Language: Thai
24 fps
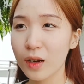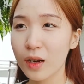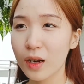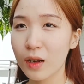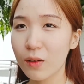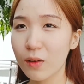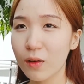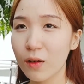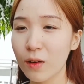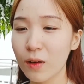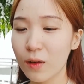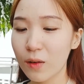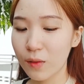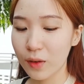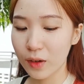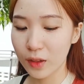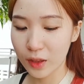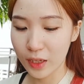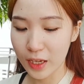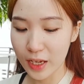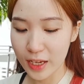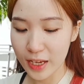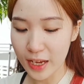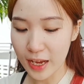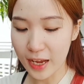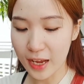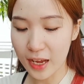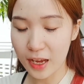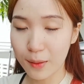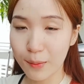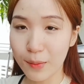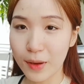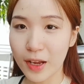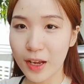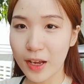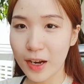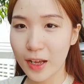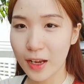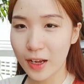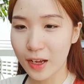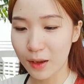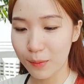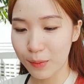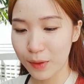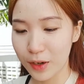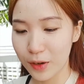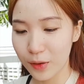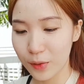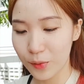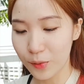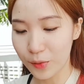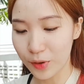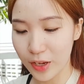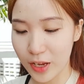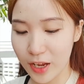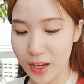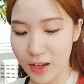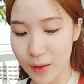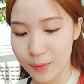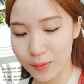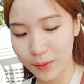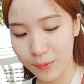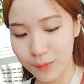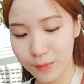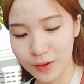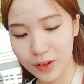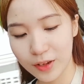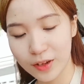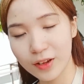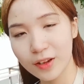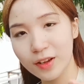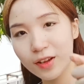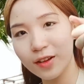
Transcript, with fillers: แล้วก็วันได้ยามานะคะเป็นถุงยาแบบนี้